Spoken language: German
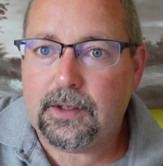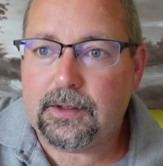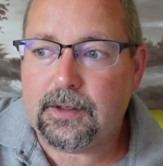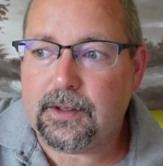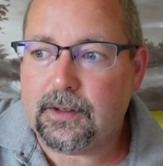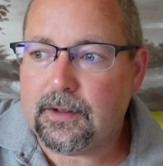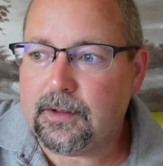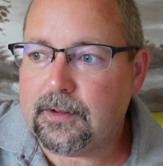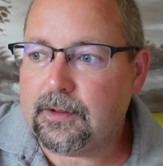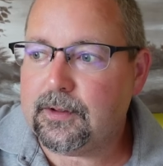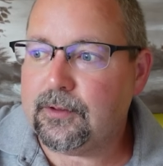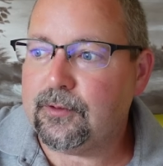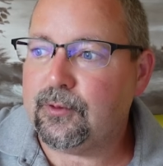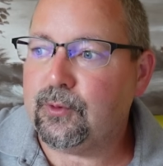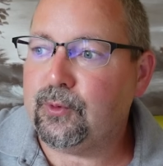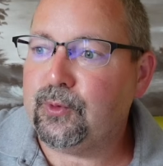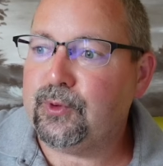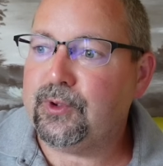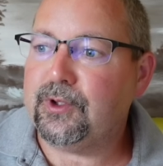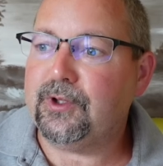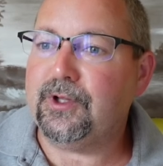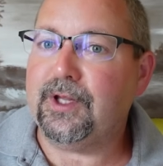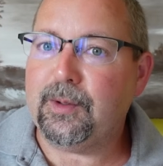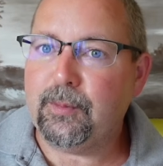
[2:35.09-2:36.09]
der, das
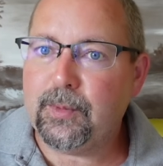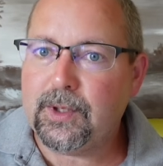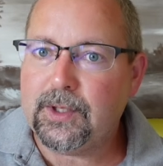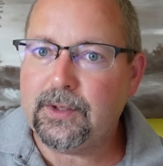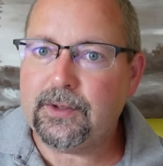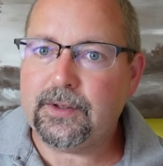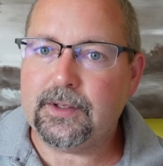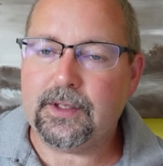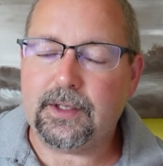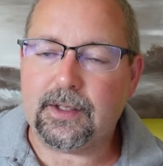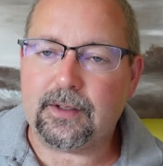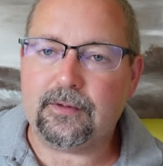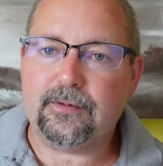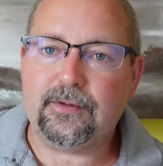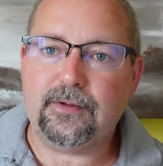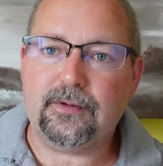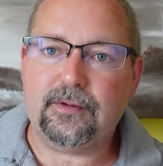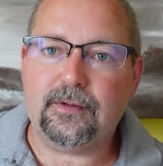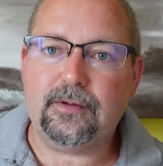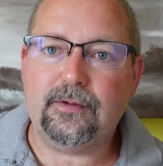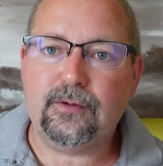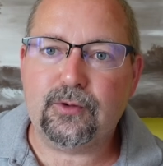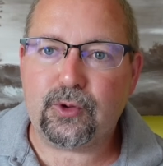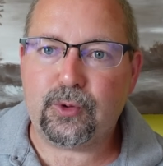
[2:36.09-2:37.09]
Unternehmen Texas
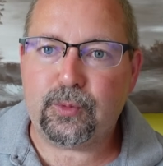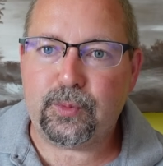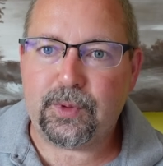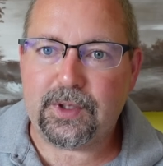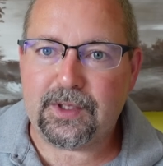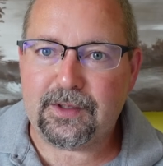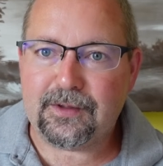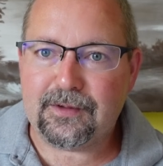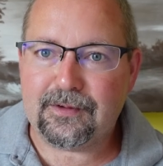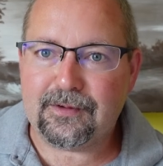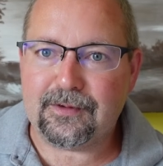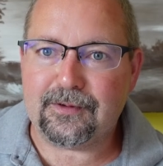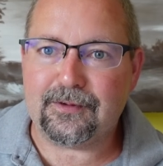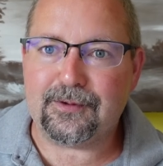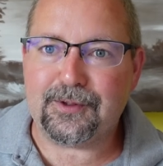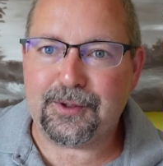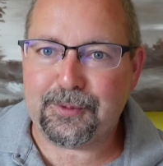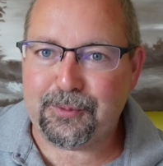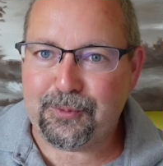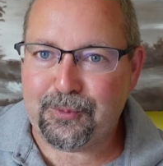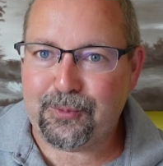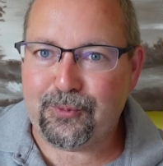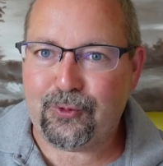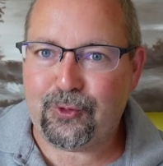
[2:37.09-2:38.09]
Instruments ist
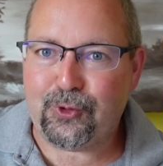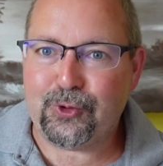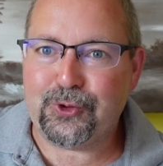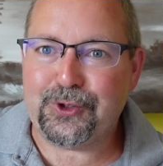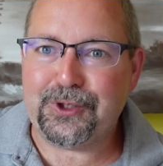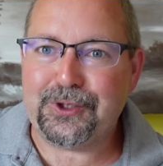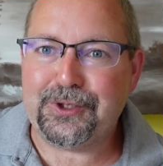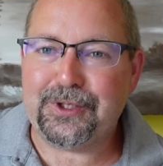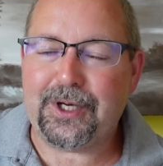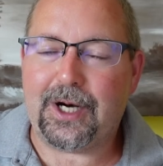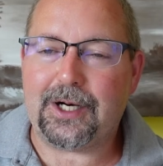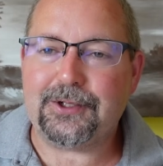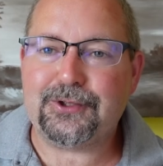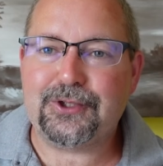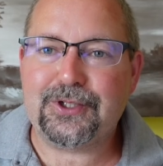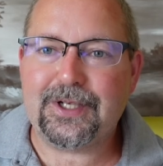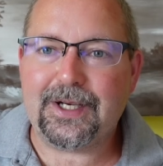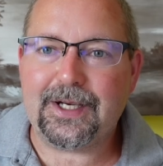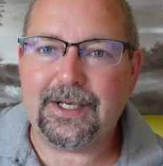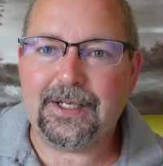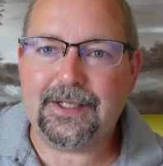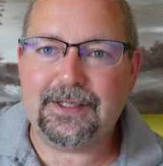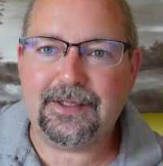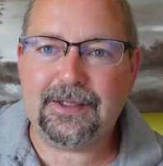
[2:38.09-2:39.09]
eben von den
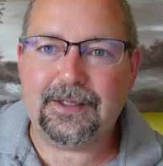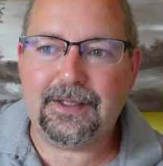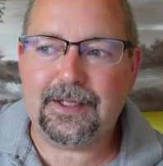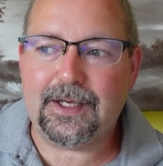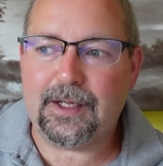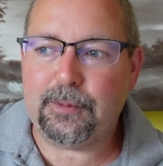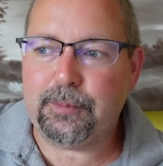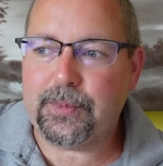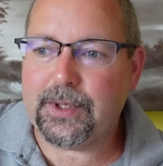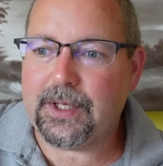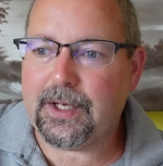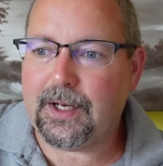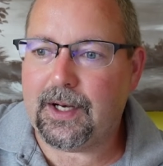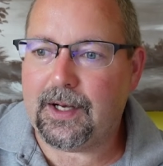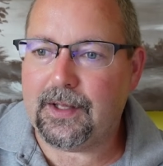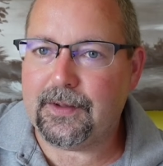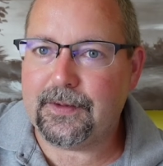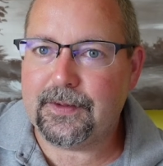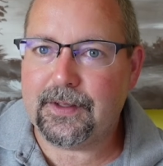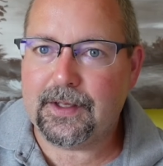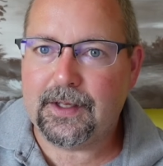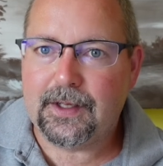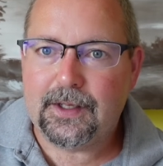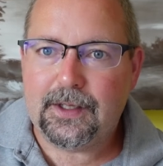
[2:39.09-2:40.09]
Taschenrechnern her
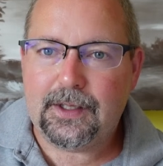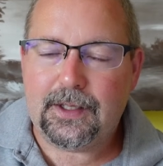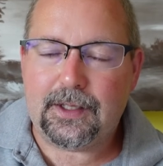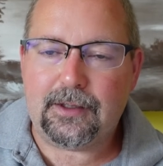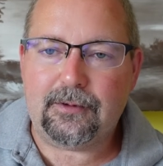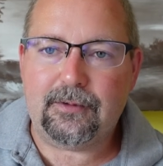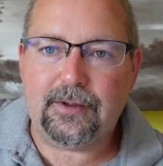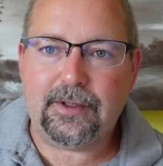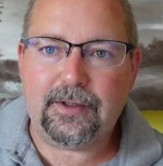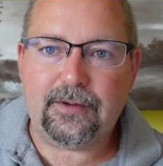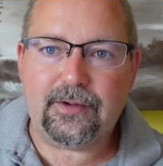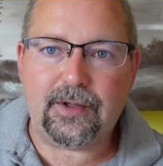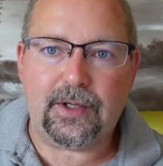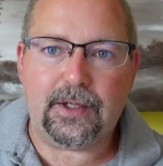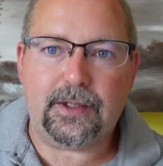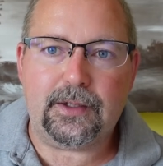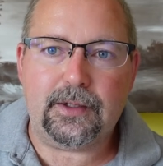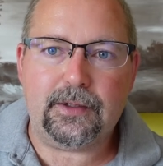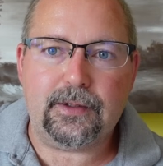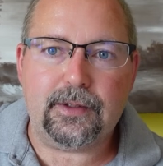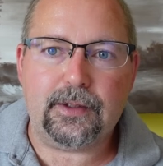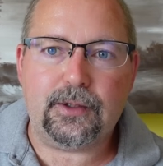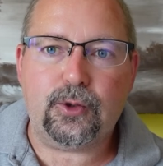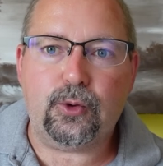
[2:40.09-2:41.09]
bekannt, aber ist
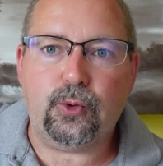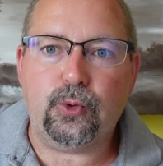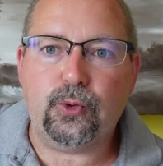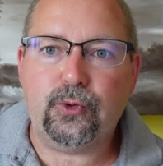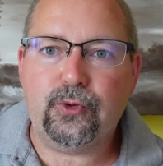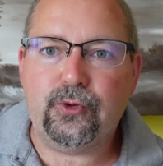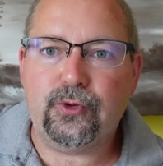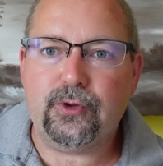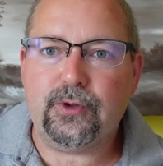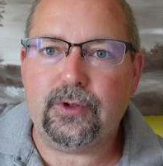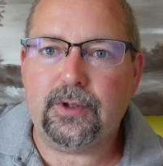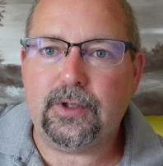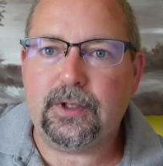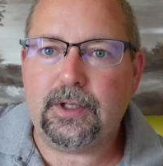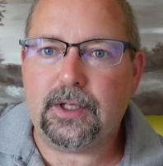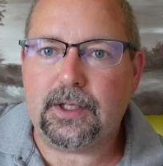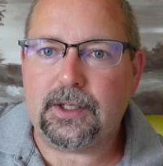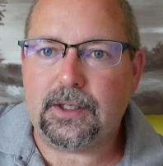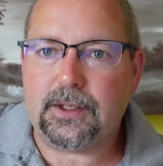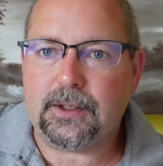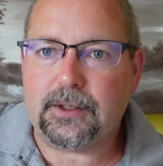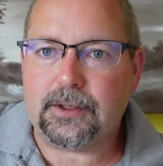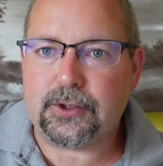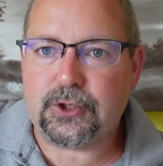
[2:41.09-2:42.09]
einer der großen äh,
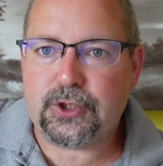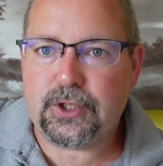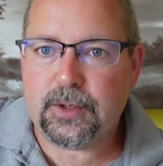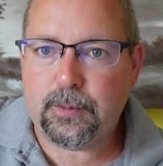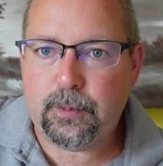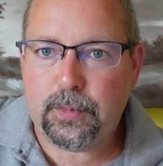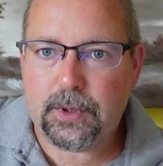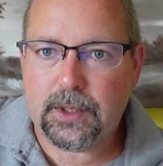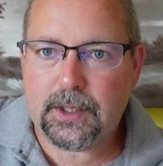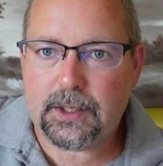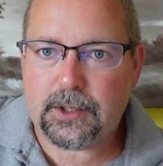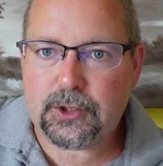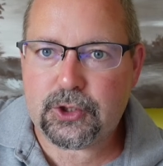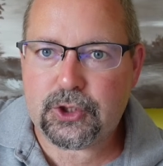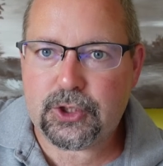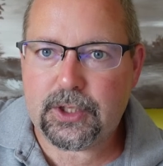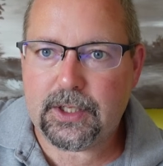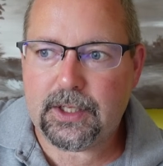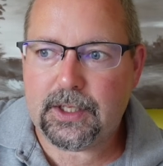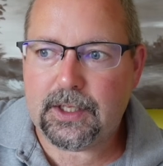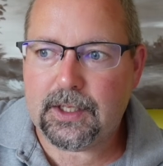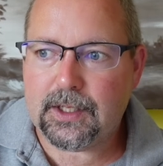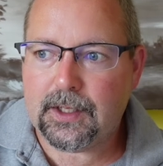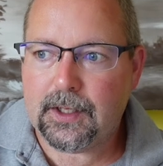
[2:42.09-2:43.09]

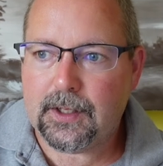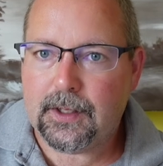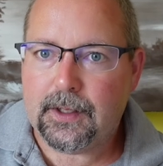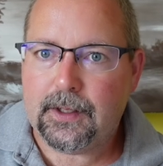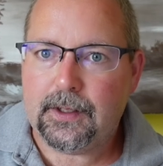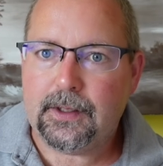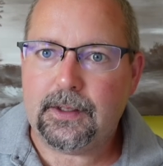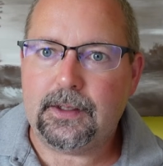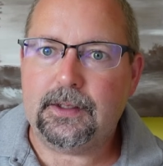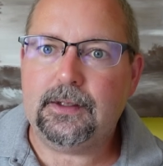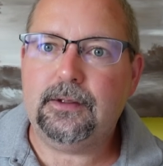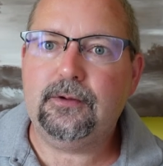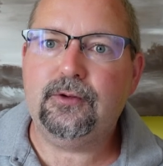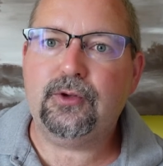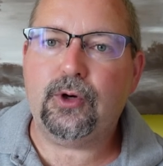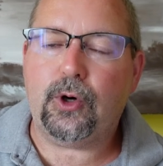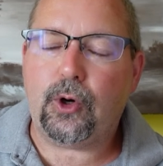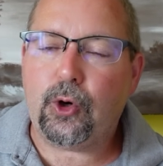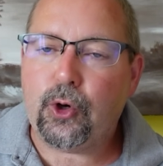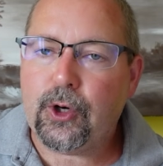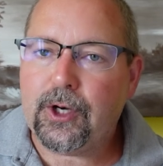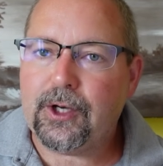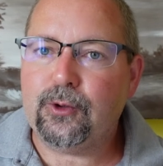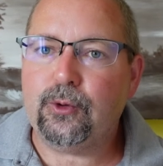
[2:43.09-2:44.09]
Chip-Hersteller, ist
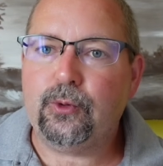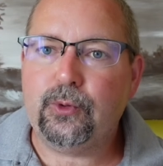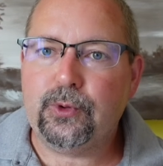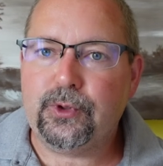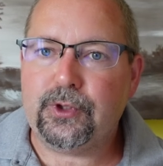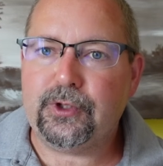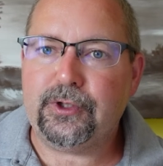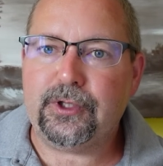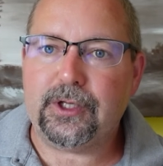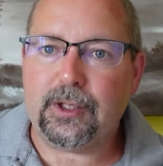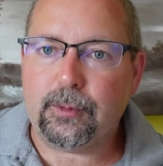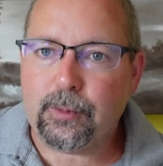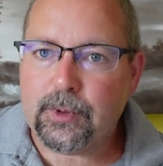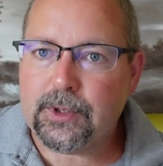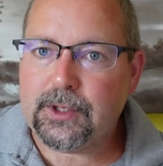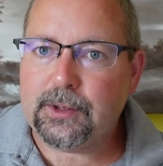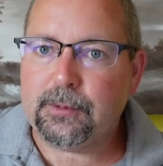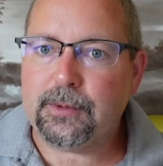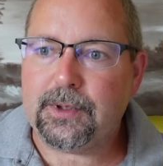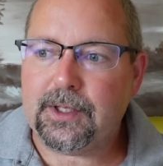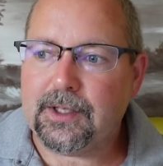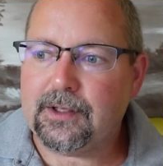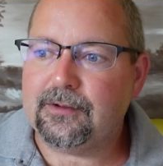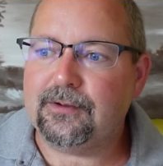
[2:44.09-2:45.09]
auch ein Unternehmen
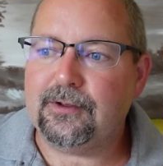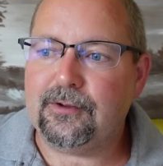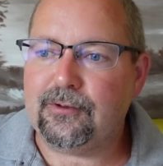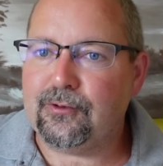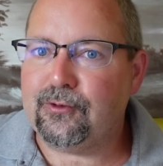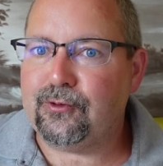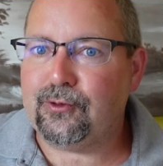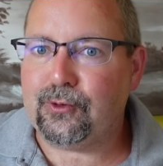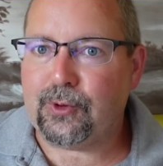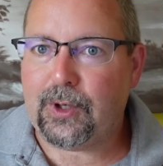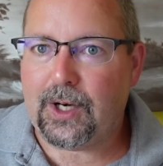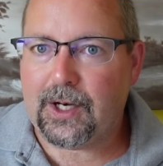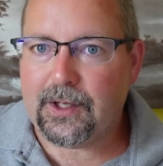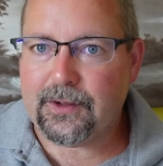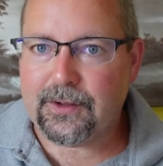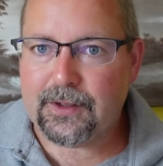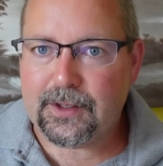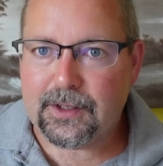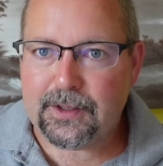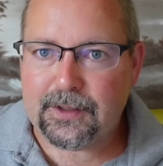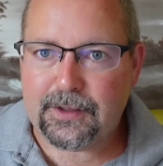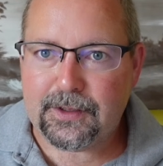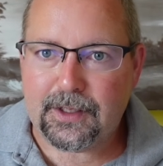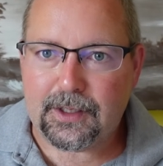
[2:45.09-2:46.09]
im Gegensatz zu
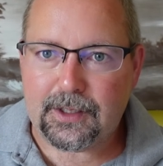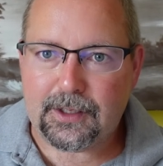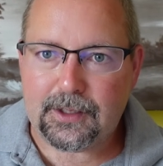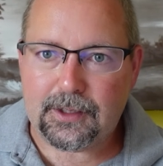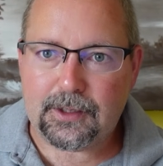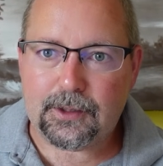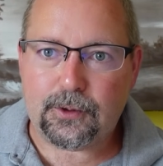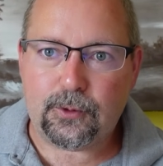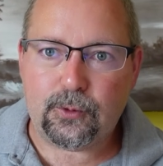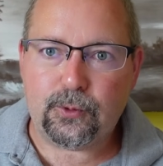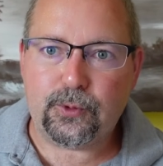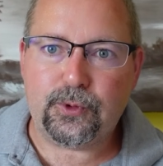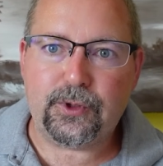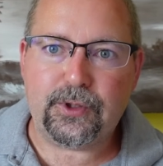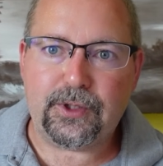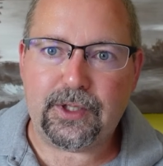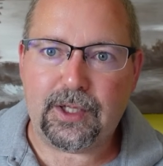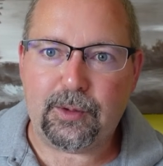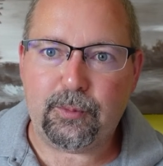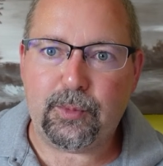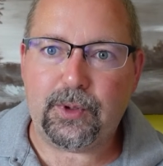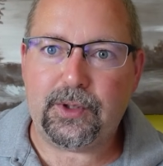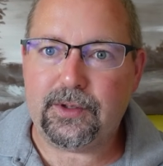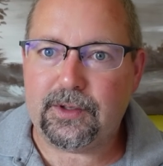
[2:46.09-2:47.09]
anderen äh,
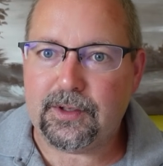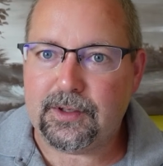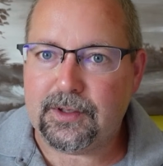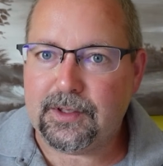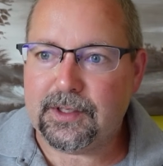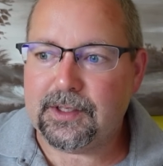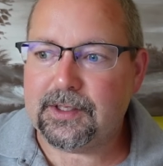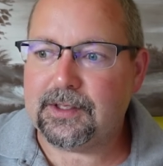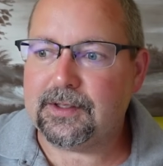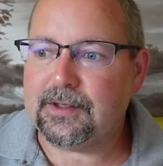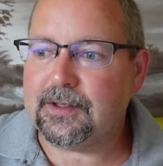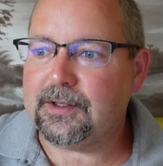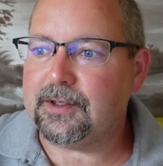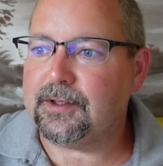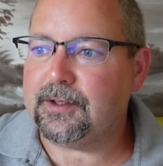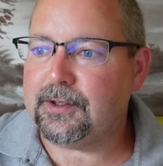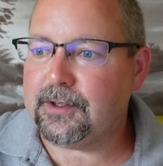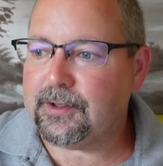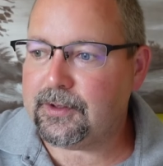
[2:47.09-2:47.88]
Unternehmen, die nicht äh,